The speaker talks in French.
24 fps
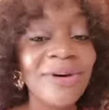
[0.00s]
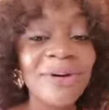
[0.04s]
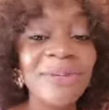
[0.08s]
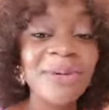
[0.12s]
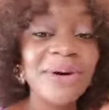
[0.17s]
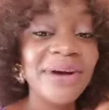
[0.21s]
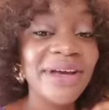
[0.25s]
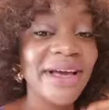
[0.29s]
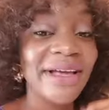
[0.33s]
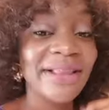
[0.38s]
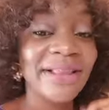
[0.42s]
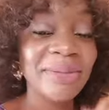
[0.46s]

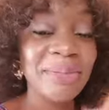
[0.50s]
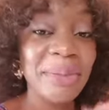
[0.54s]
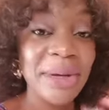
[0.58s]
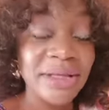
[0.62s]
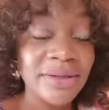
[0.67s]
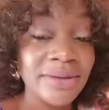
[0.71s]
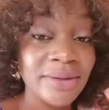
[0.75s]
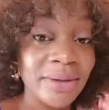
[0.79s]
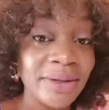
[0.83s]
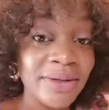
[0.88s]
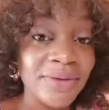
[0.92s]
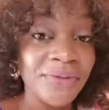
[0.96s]
Vraiment, il y a des
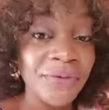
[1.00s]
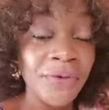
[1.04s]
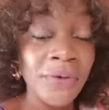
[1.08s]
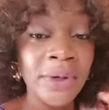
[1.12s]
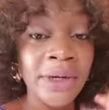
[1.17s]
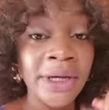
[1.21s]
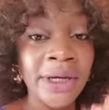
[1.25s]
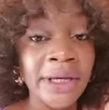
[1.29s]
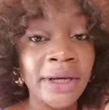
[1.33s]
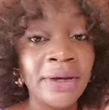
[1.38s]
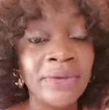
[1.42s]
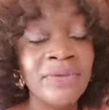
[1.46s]
personnes qui font
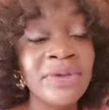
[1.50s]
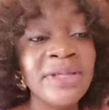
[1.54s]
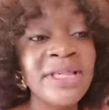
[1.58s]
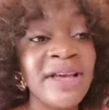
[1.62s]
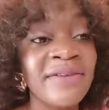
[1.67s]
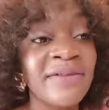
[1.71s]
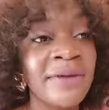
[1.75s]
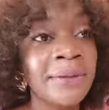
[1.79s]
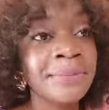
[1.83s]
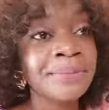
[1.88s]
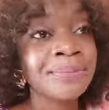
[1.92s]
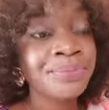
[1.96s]
rire. Vous
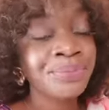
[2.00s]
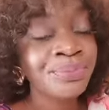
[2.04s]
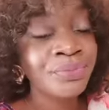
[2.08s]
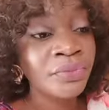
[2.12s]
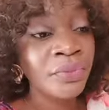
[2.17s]
savez,